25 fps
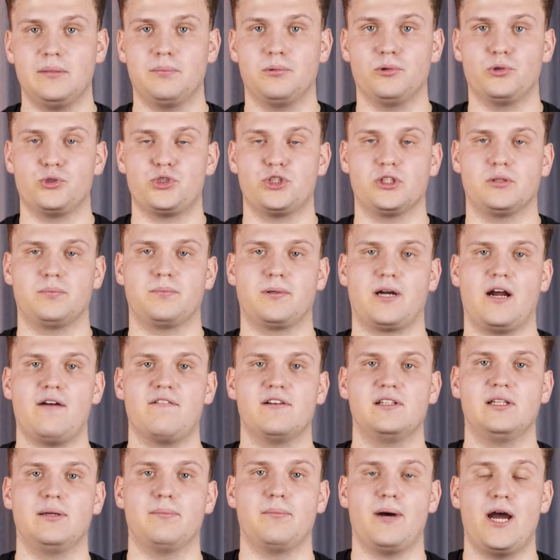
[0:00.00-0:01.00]
и получил
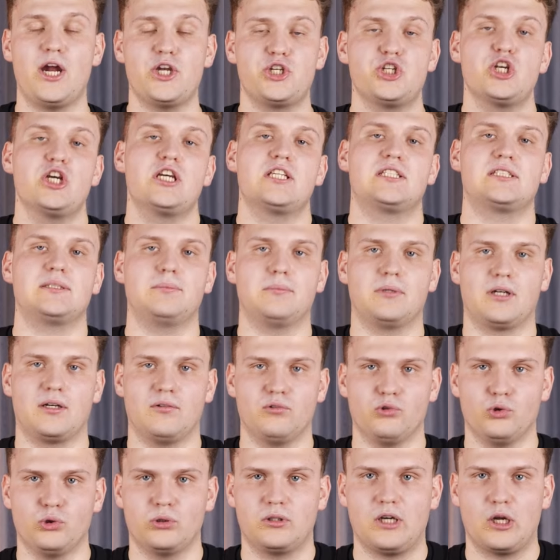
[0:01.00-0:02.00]
право на матч за
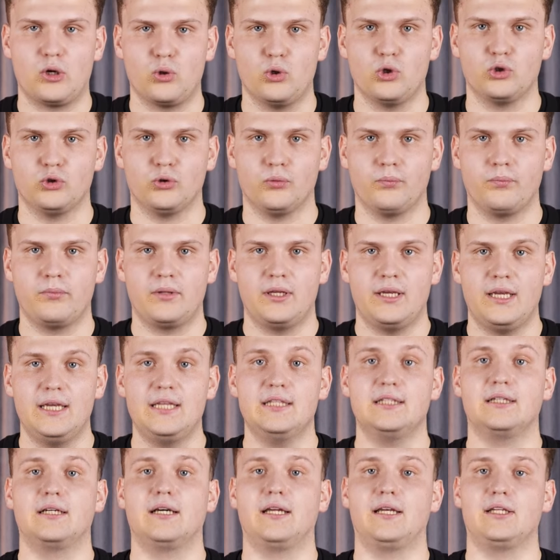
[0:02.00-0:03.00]
мировую корону.
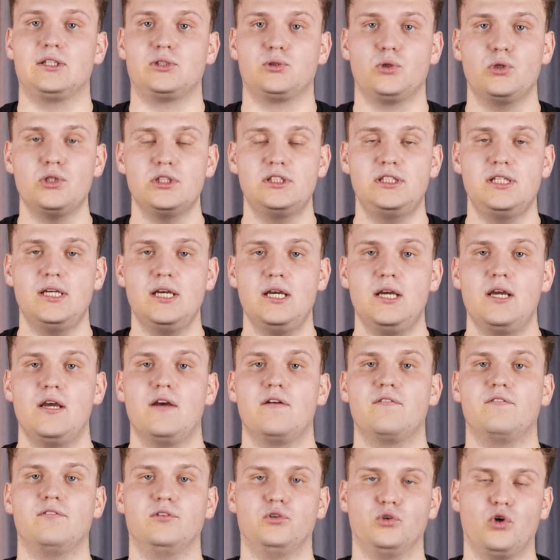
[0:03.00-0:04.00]
И на горизонте
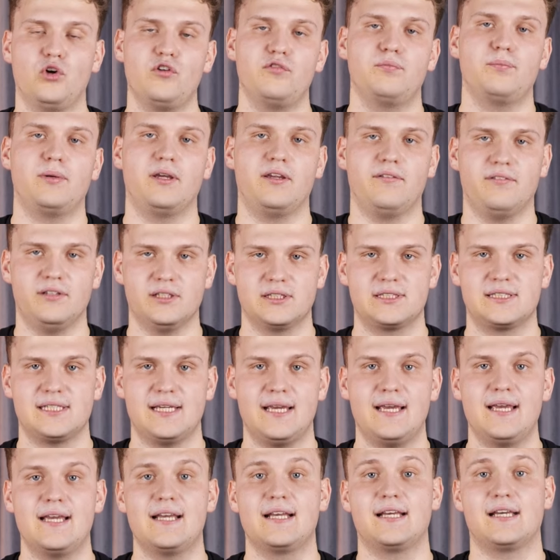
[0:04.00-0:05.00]
вновь
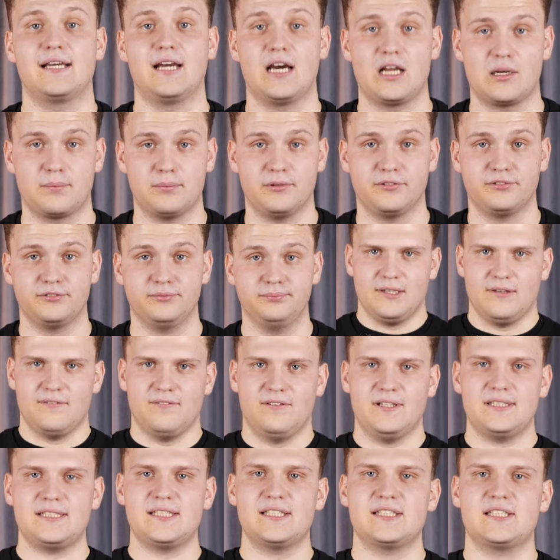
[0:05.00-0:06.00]
появился Карпов.
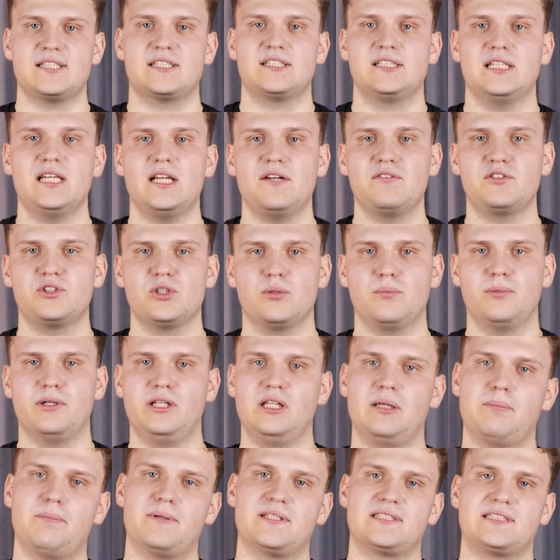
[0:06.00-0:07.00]
В СССР все
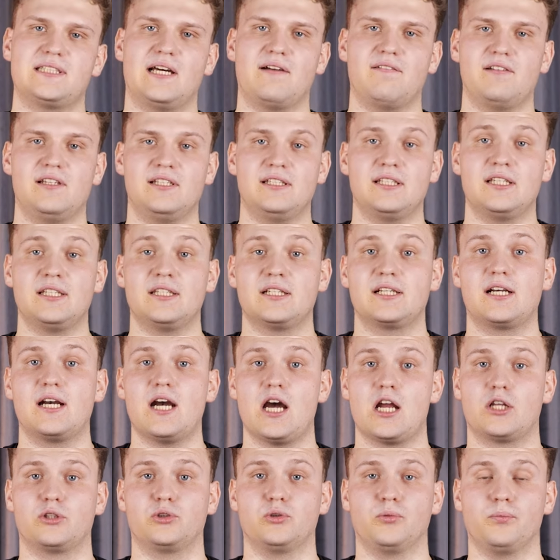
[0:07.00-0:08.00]
было поставлено на
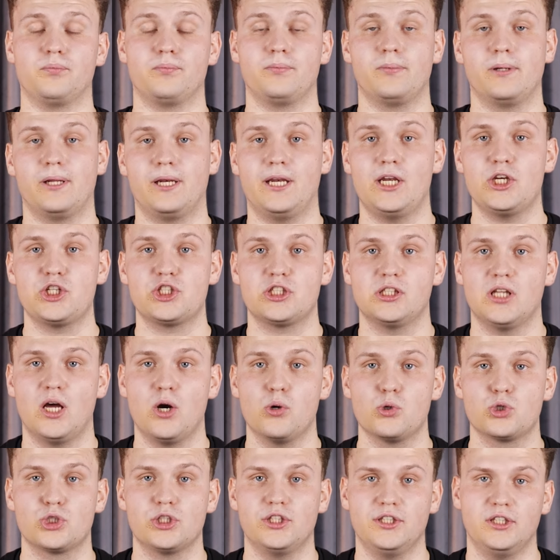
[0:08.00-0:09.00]
карту. Речь
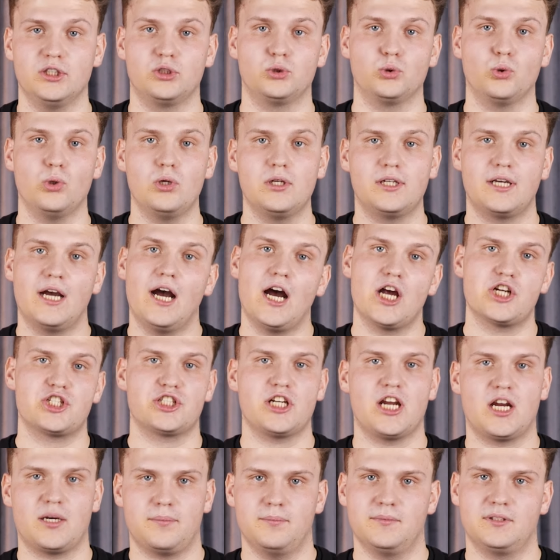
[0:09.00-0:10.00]
шла уже не только о
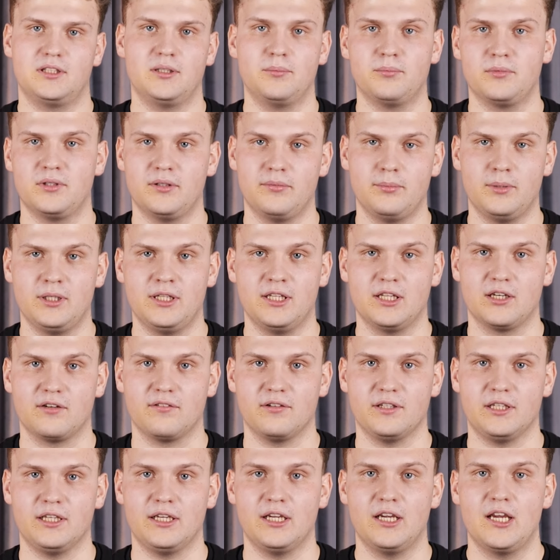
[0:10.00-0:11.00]
шахматном
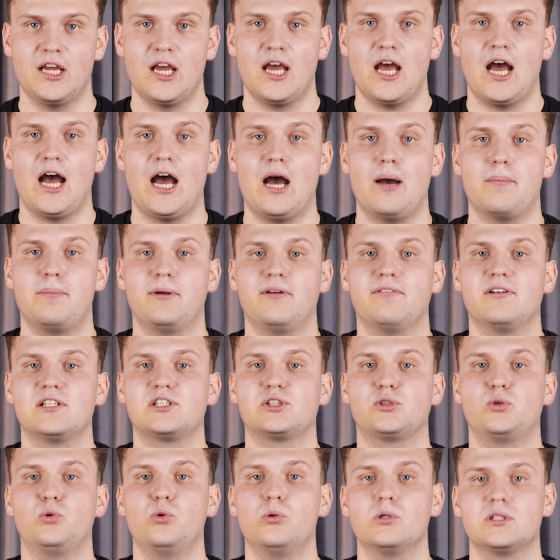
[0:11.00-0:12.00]
доминировании, а о
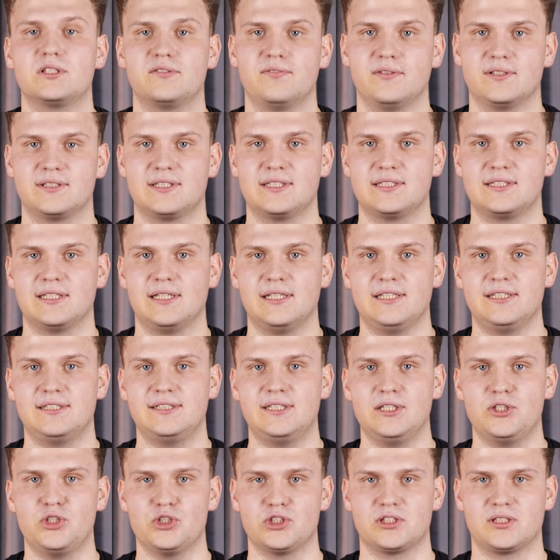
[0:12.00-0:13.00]
превосходстве
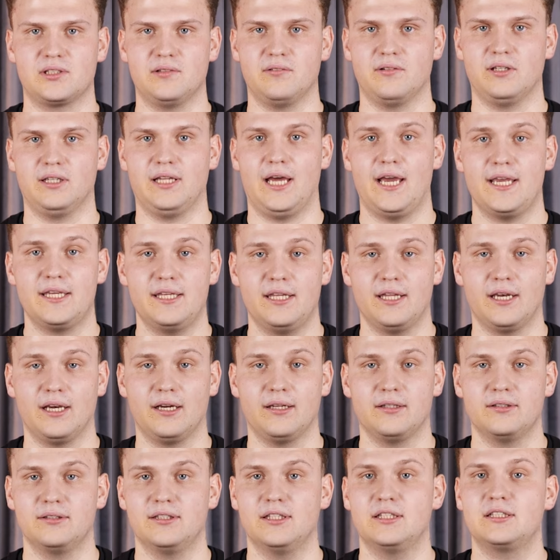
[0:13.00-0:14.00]
социалистического
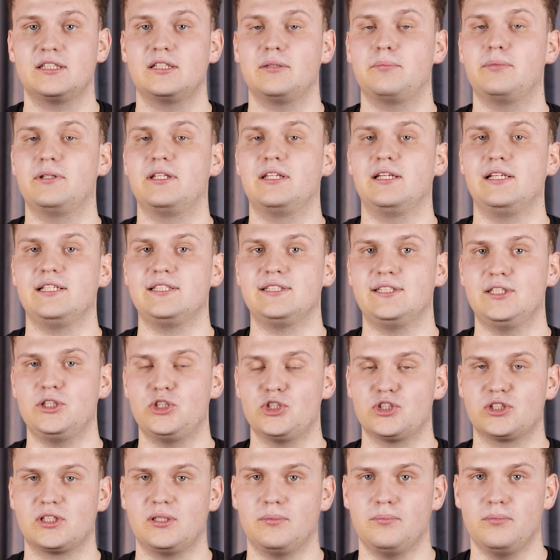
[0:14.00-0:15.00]
лагеря над
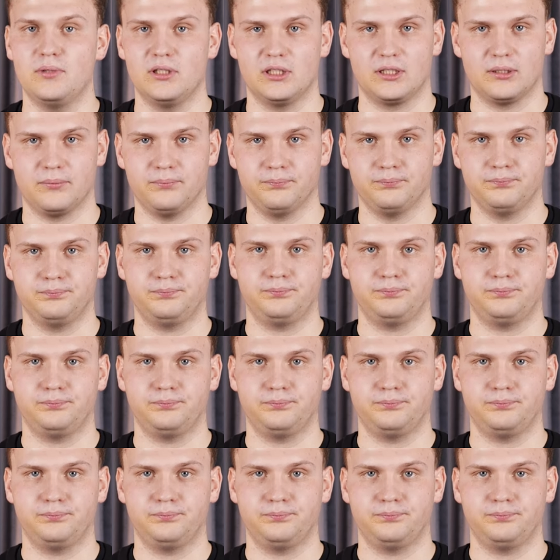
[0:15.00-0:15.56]
капиталистическим миром.